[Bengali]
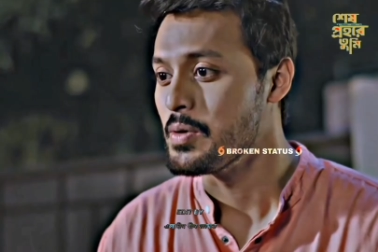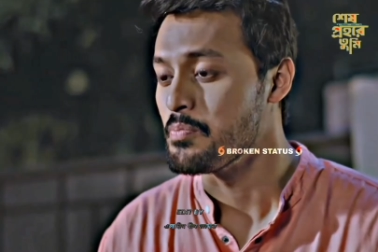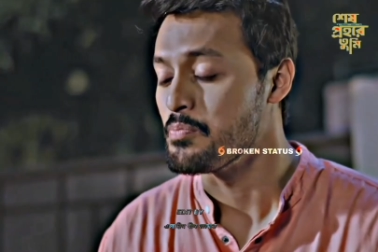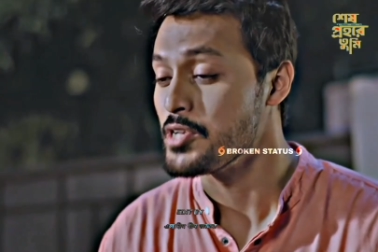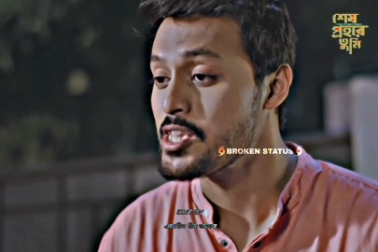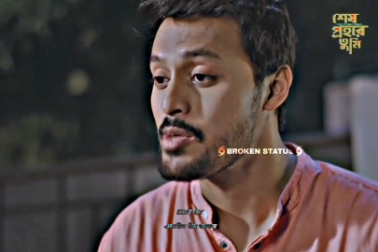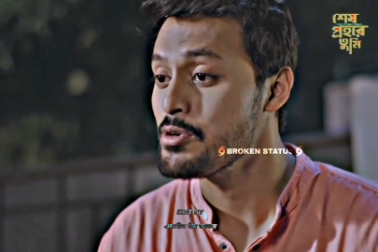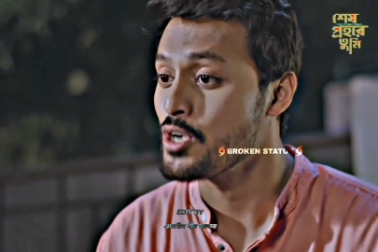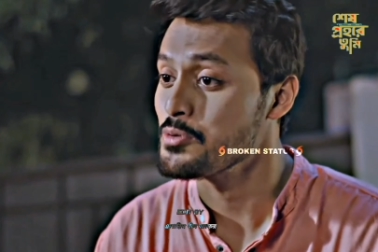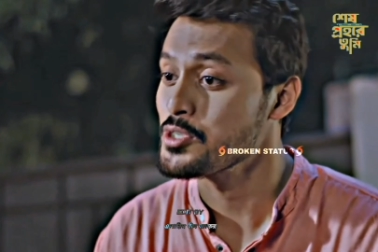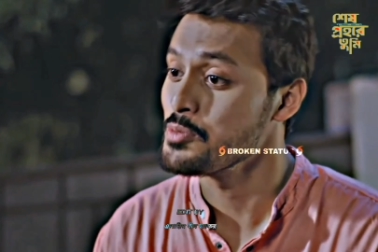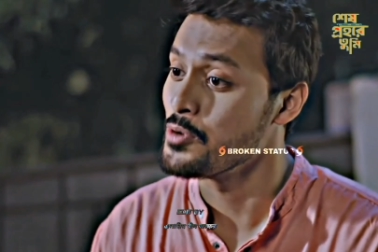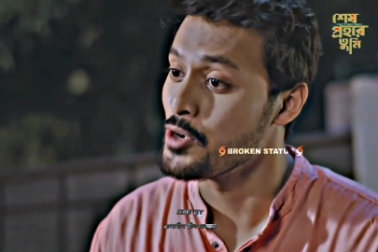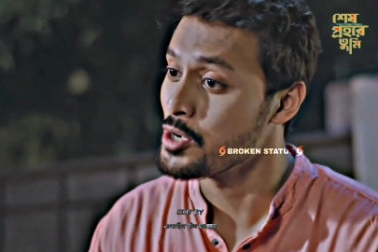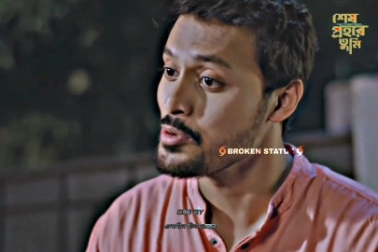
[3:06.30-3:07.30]
পৃথিবীর
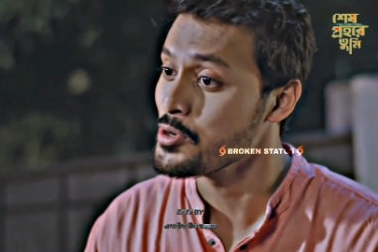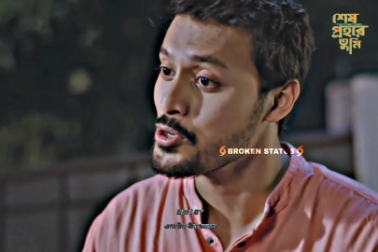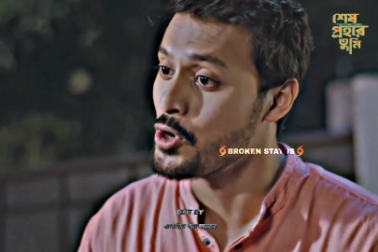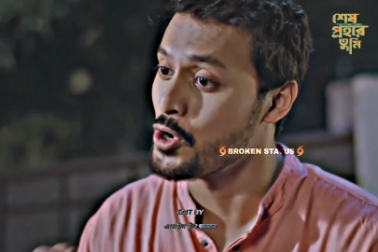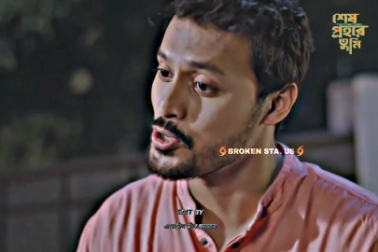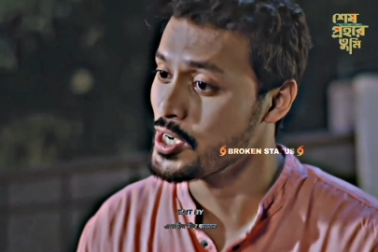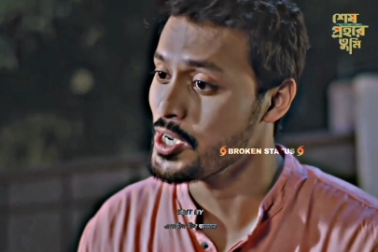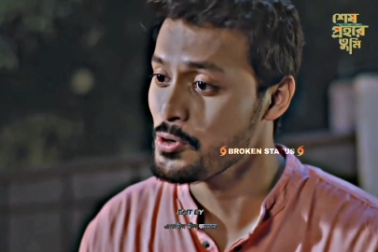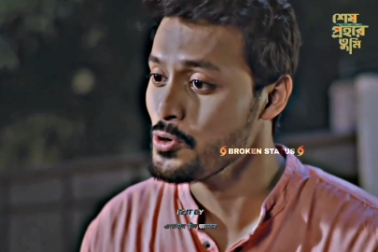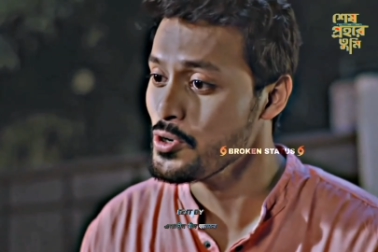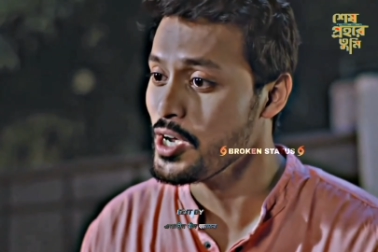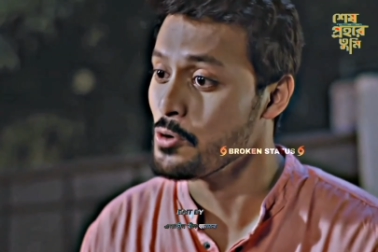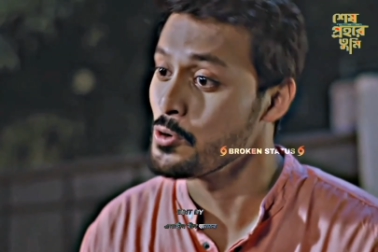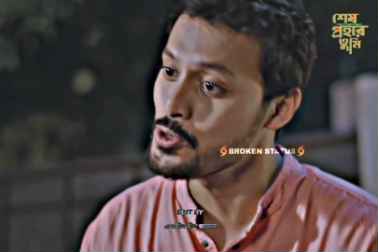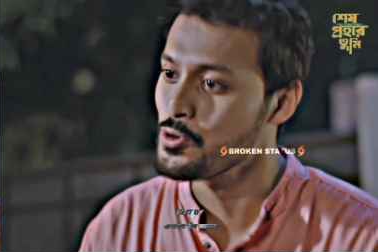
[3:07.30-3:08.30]
সবচেয়ে বড় বড়
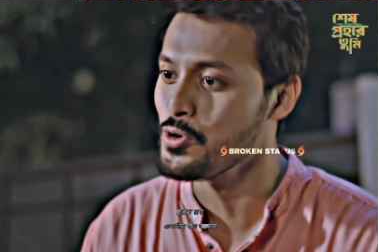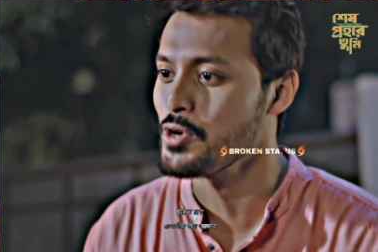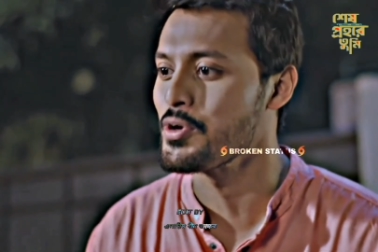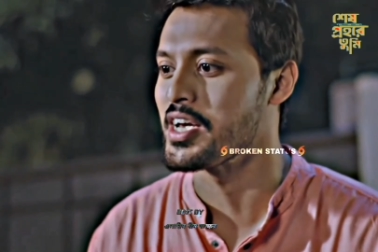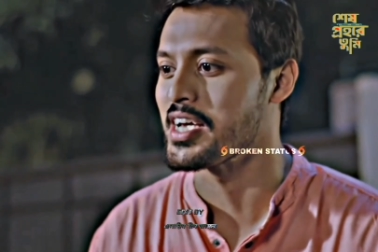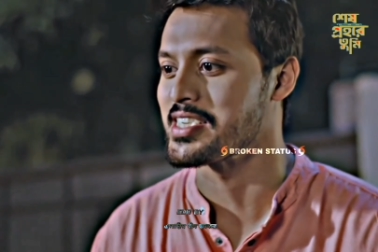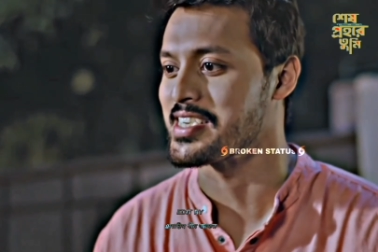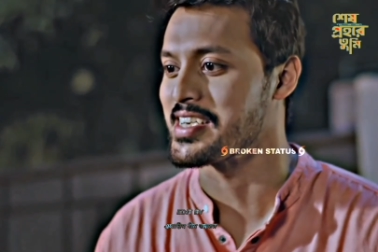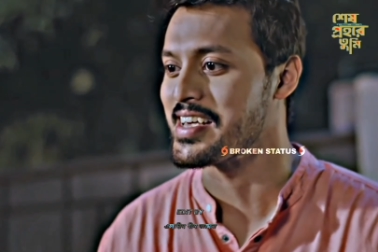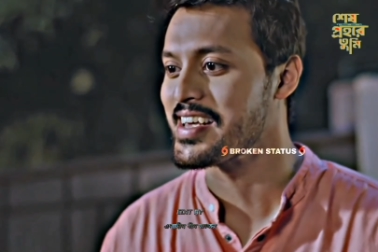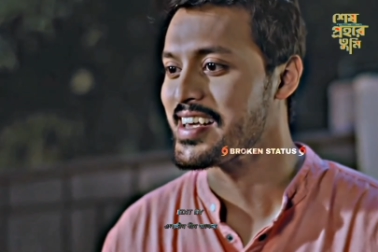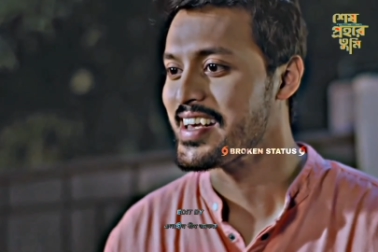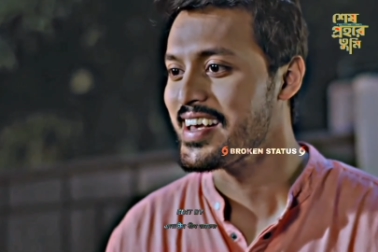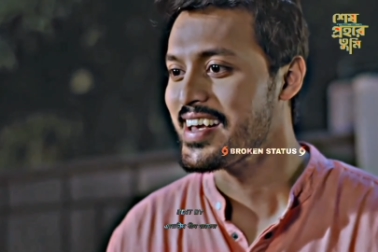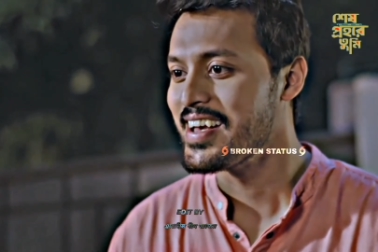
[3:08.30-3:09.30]
ঘটনাগুলো না হুট করে হয়ে
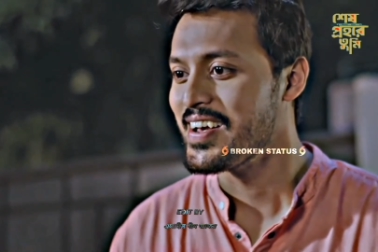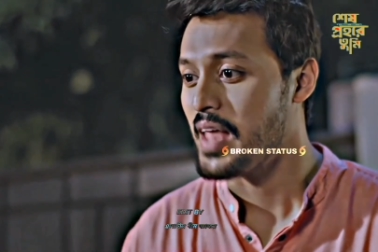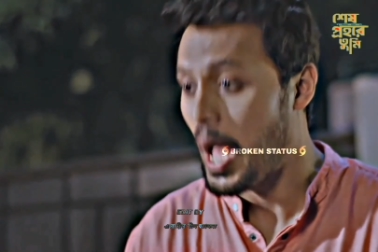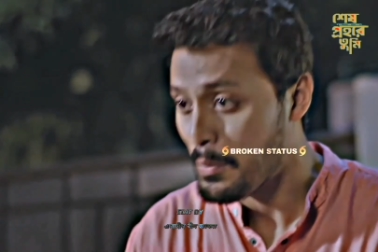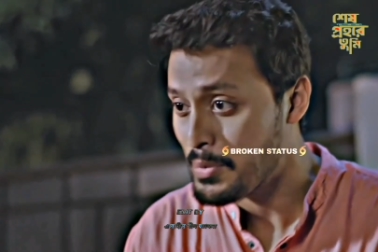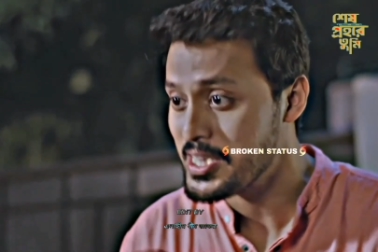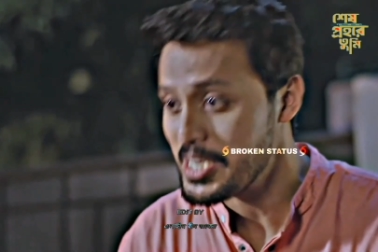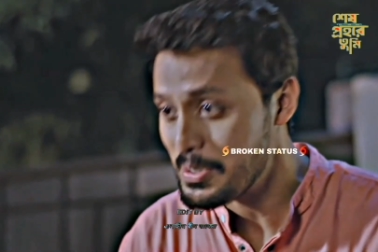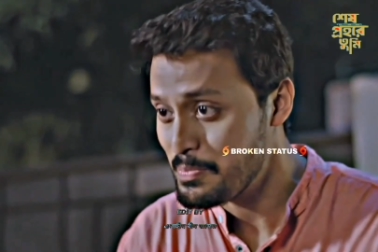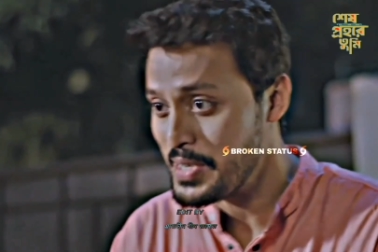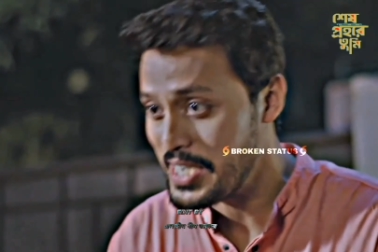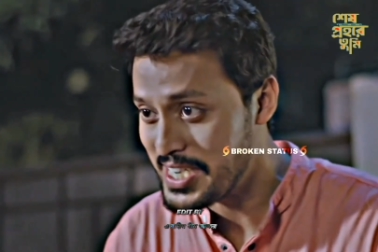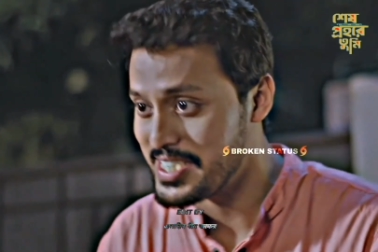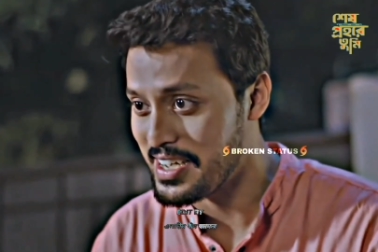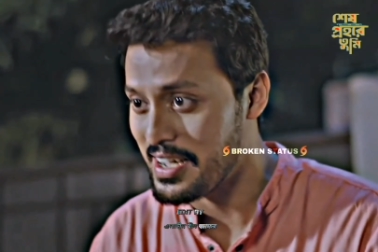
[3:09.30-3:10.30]
গেছে আমাদের
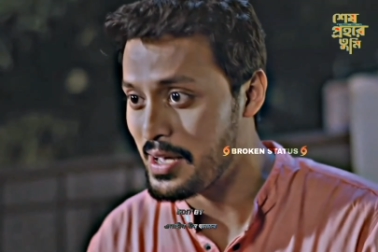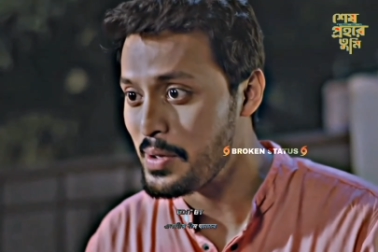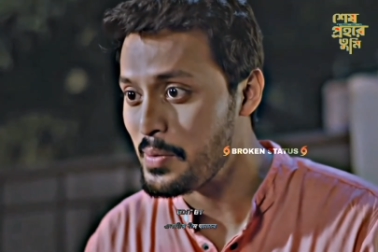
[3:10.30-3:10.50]
বিয়েটা